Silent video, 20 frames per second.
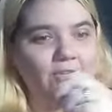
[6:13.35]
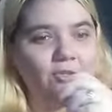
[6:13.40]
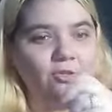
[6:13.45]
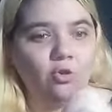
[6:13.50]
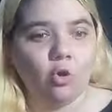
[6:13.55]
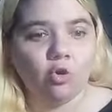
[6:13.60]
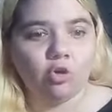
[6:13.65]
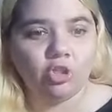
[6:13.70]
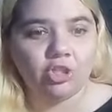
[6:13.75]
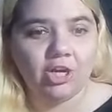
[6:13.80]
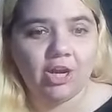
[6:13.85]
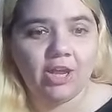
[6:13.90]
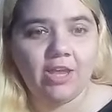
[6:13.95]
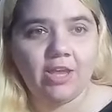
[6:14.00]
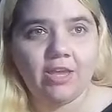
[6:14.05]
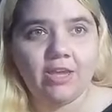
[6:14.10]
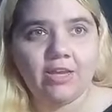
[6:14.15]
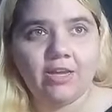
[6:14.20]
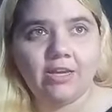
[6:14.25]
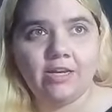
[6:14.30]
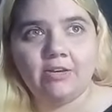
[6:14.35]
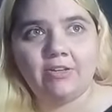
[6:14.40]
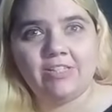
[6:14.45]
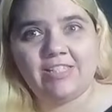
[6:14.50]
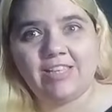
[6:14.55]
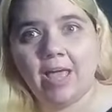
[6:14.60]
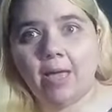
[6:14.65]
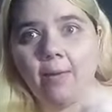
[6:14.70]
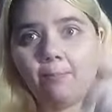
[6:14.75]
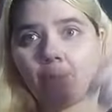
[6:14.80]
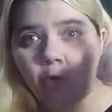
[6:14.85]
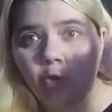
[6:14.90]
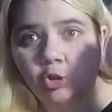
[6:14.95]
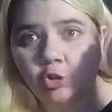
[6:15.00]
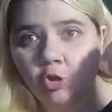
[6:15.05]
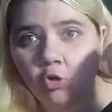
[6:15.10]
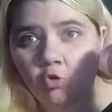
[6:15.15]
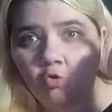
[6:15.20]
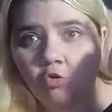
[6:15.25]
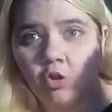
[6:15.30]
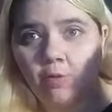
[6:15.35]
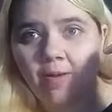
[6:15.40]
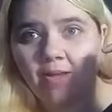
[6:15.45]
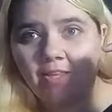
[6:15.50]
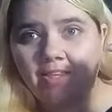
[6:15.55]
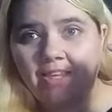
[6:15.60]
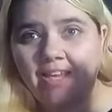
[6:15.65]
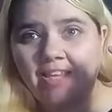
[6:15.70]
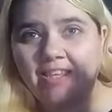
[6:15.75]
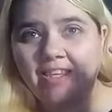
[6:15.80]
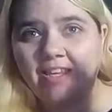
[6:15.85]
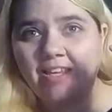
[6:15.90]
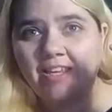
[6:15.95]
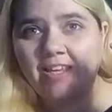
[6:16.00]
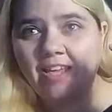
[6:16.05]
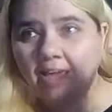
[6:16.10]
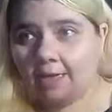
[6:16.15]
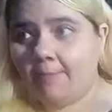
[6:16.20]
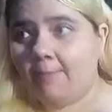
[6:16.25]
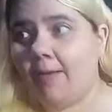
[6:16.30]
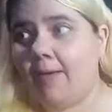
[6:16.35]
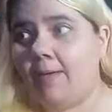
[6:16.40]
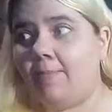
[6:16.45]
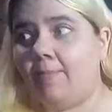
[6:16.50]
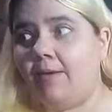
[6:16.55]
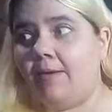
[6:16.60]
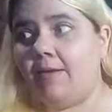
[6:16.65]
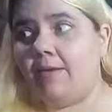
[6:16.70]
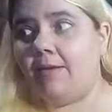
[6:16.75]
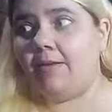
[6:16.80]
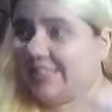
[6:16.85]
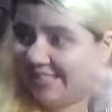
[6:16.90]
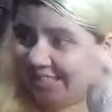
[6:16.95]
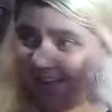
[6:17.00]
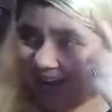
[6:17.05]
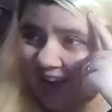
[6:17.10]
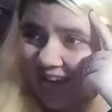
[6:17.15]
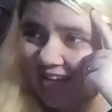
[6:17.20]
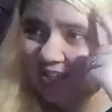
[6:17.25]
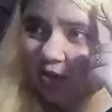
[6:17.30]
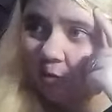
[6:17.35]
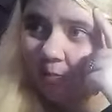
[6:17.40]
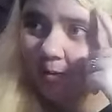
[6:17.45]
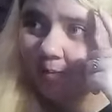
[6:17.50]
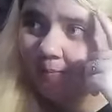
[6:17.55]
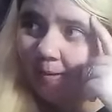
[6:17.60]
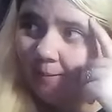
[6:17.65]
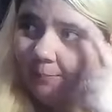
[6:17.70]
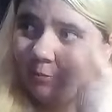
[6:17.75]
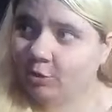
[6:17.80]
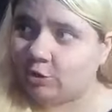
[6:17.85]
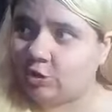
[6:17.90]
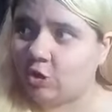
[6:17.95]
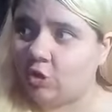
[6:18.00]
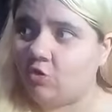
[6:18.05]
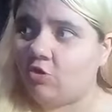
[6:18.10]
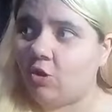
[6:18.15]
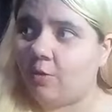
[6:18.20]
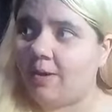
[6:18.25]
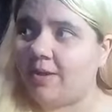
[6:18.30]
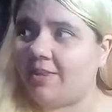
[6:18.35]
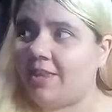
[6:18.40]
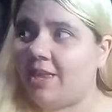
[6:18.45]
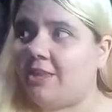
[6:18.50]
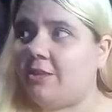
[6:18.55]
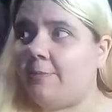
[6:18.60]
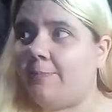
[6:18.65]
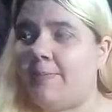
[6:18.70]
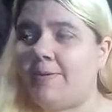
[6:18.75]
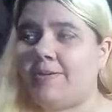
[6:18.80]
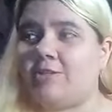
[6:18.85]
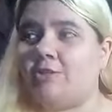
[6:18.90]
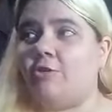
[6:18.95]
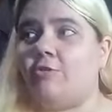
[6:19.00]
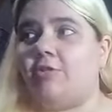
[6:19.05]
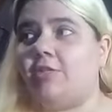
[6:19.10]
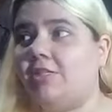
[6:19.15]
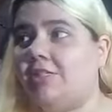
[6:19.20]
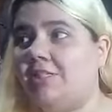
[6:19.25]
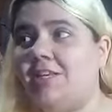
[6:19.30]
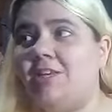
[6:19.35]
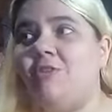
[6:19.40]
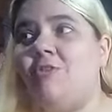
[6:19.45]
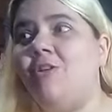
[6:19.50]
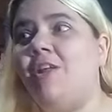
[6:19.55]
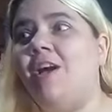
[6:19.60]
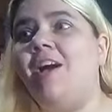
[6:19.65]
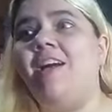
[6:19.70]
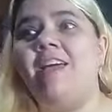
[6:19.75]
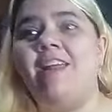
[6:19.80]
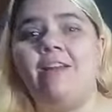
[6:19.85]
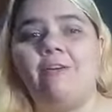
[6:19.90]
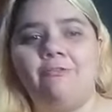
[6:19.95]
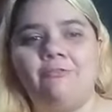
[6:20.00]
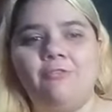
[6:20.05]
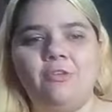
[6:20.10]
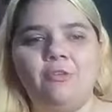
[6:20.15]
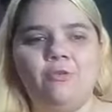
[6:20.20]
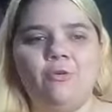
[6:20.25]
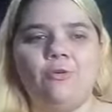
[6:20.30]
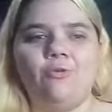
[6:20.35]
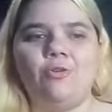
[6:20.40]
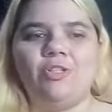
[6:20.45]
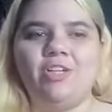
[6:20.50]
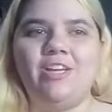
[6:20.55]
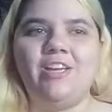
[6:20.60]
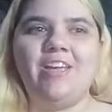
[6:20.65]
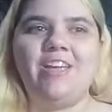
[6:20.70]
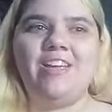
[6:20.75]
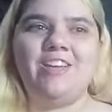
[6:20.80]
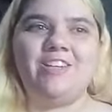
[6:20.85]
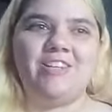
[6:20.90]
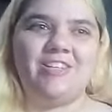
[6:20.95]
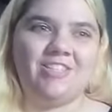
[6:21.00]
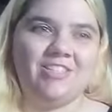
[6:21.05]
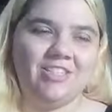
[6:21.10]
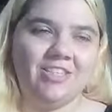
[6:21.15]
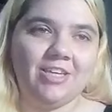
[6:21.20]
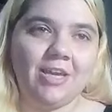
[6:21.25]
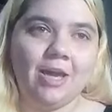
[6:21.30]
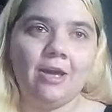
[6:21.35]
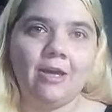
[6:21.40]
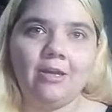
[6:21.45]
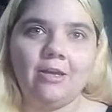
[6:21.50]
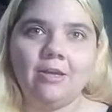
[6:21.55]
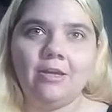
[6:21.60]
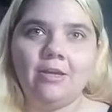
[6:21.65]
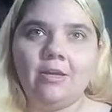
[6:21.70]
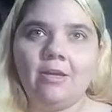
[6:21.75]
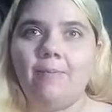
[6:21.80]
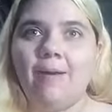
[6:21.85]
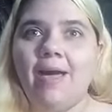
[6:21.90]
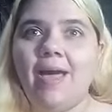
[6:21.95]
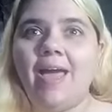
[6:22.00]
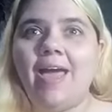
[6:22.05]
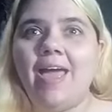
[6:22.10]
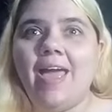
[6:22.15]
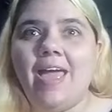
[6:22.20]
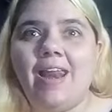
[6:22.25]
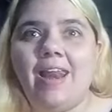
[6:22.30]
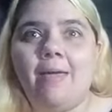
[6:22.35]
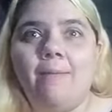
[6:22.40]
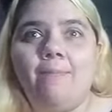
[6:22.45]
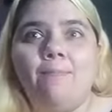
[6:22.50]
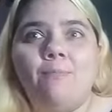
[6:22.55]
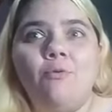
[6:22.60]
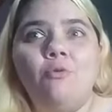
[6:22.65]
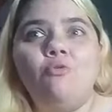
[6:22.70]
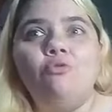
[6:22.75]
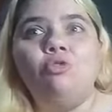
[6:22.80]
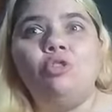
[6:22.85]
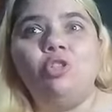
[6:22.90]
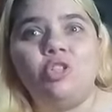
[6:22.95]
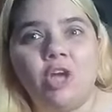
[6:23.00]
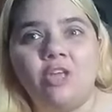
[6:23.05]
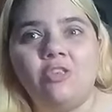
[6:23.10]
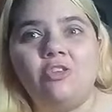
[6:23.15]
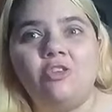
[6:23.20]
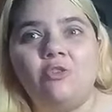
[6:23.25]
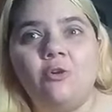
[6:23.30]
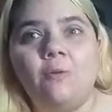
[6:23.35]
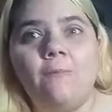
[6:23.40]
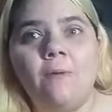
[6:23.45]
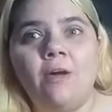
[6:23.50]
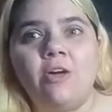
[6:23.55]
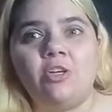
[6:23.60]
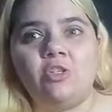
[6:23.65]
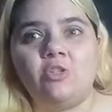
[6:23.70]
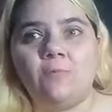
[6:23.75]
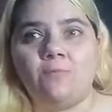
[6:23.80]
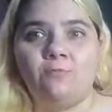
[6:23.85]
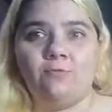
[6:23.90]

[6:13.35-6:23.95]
de Roger, c'est un peu chelou dans ma tête. Et même, ça reste quand même un peu chelou dans ma tête parce que si Lola est la fille de Roger et Jessica, bah elle est plus jeune que Bugs